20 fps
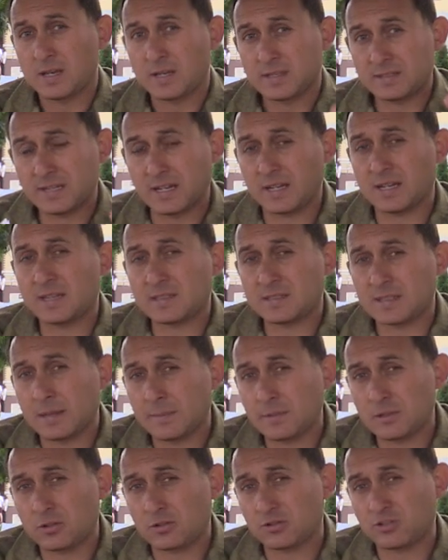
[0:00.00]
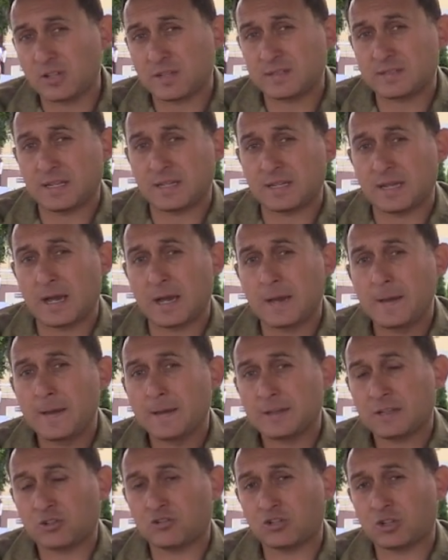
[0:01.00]
Zachęcamy do śledzenia
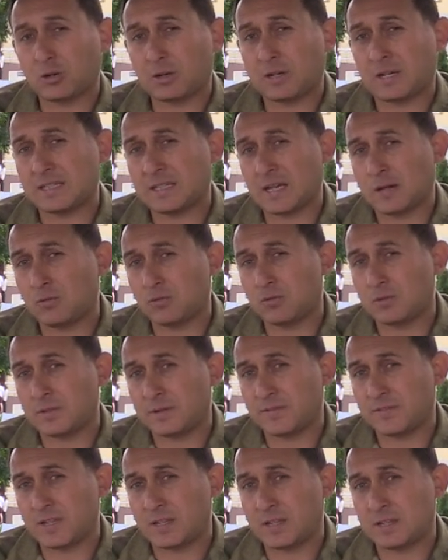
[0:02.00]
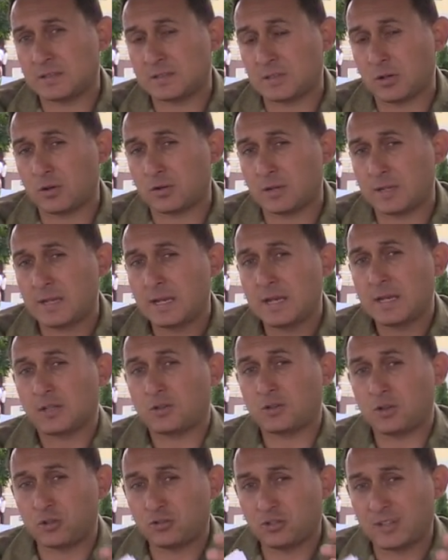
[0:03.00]
naszego kanału Urywki Historii,
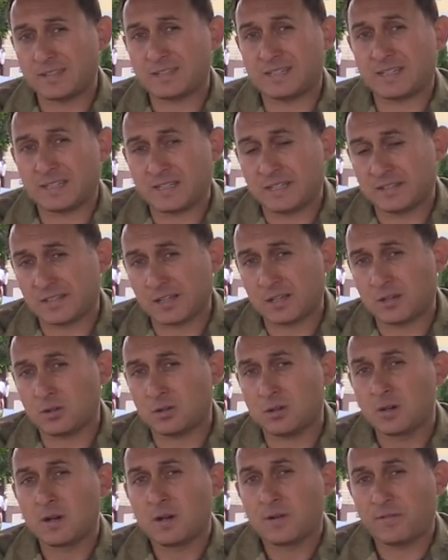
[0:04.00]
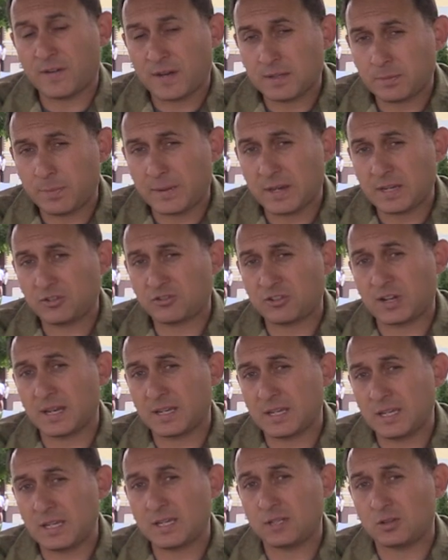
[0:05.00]
do śledzenia naszego fanpage'a
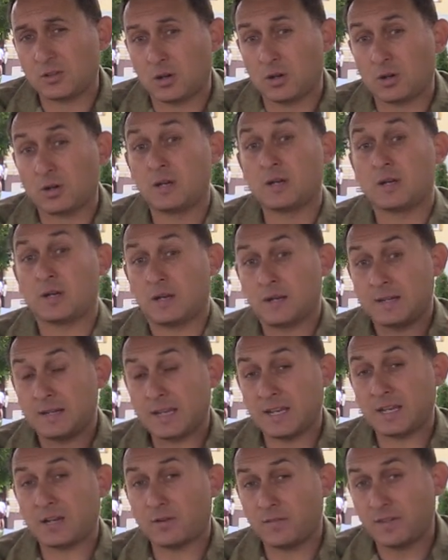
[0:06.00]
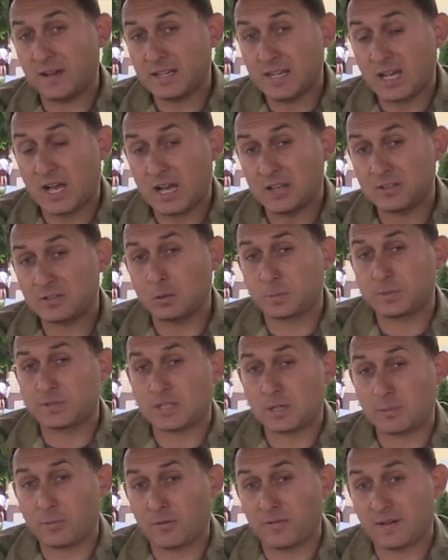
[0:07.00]
i do lajkowania,
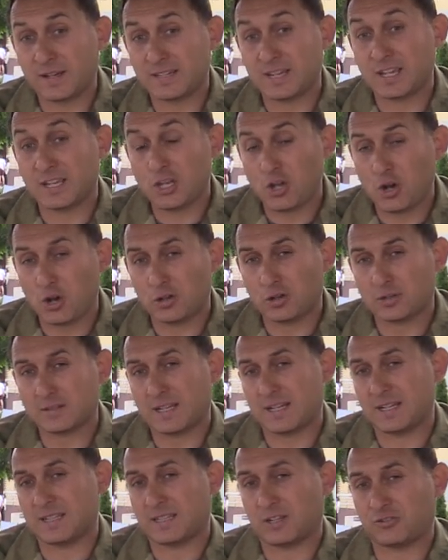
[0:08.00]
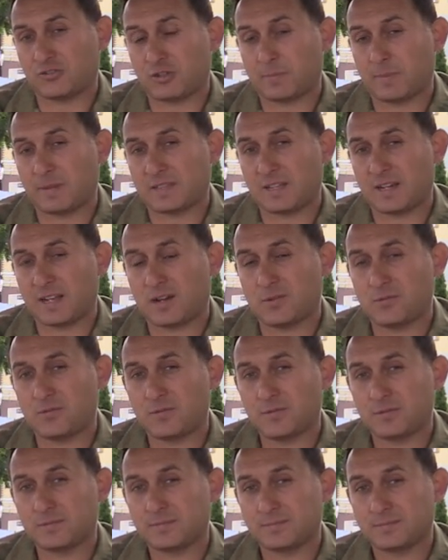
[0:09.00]
subskrybowania i oglądania naszych materiałów.